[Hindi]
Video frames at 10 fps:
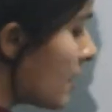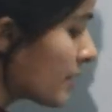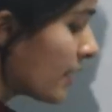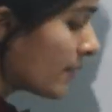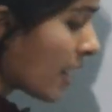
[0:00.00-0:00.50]
का
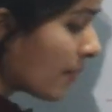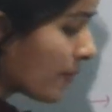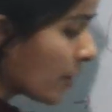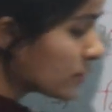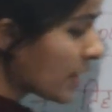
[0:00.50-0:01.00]
मतलब यहाँ
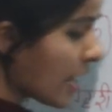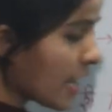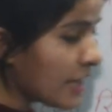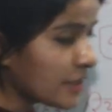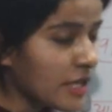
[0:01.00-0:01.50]
पे होता
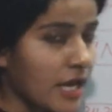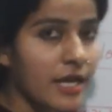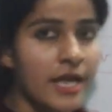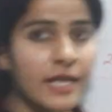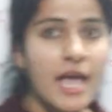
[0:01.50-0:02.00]
है
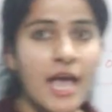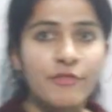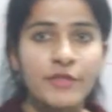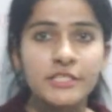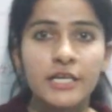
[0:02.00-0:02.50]
एक
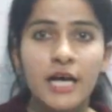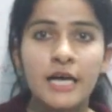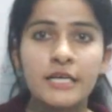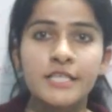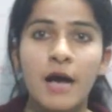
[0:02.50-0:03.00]
ऐसी
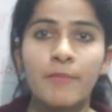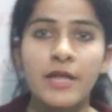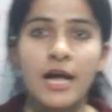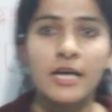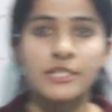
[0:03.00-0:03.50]
जगह जहाँ
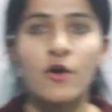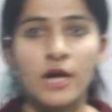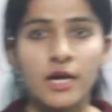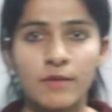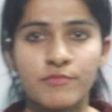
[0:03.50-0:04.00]
पे राजाओं
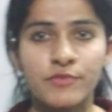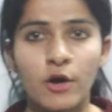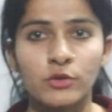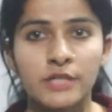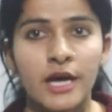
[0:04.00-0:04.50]
का कब्जा
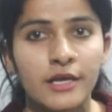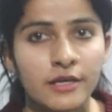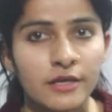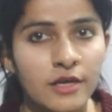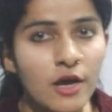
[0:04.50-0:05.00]
होता
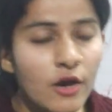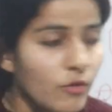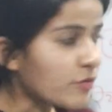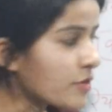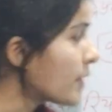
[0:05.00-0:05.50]
है
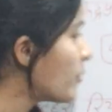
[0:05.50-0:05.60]
उसे ही